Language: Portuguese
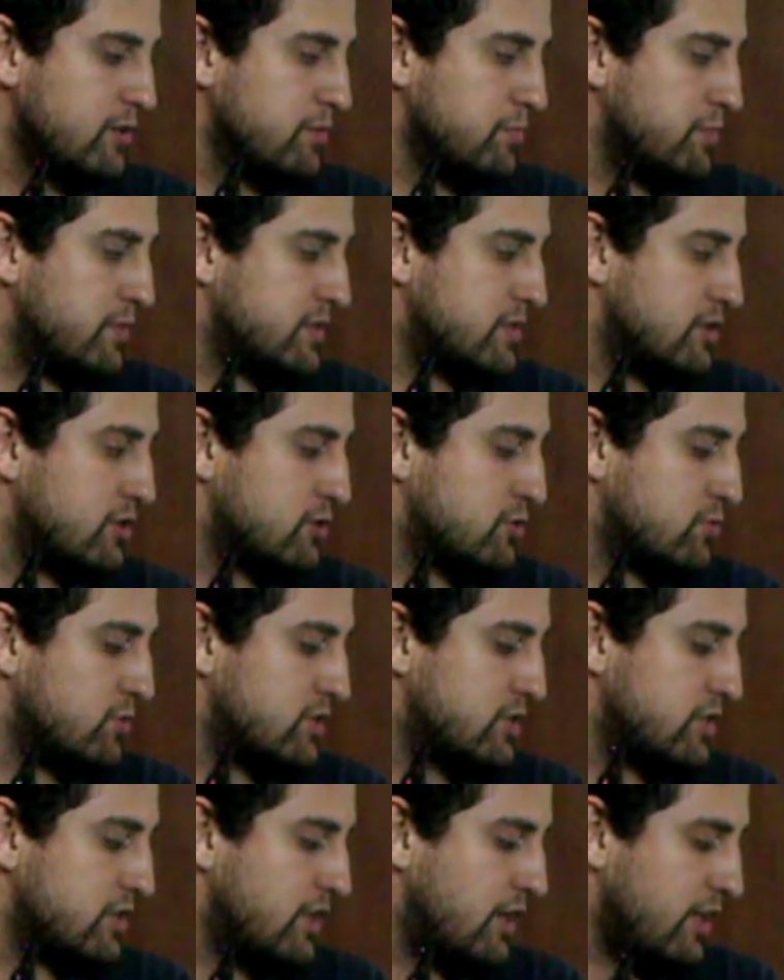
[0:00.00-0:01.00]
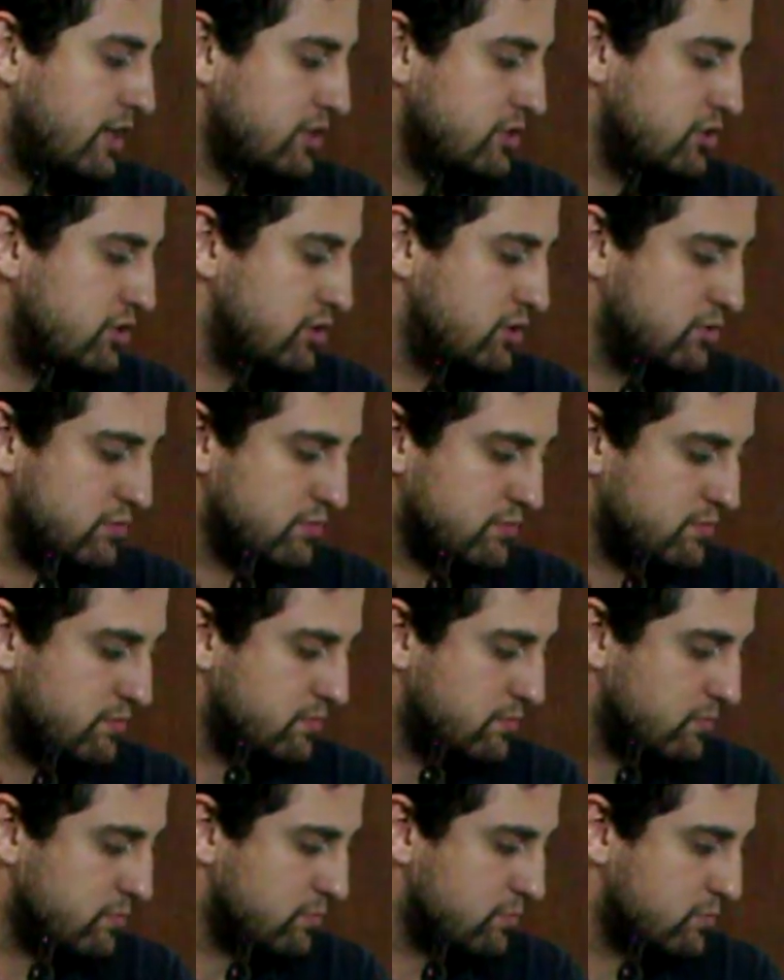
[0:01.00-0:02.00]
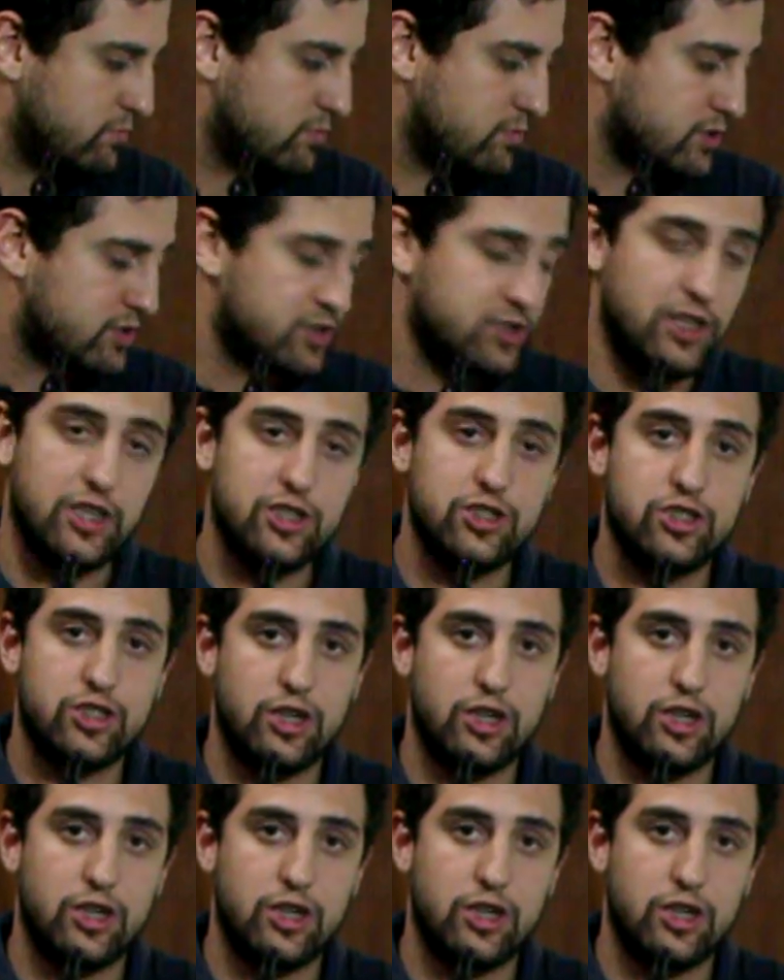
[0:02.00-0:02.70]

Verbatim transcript: bastante quantidade, quantidade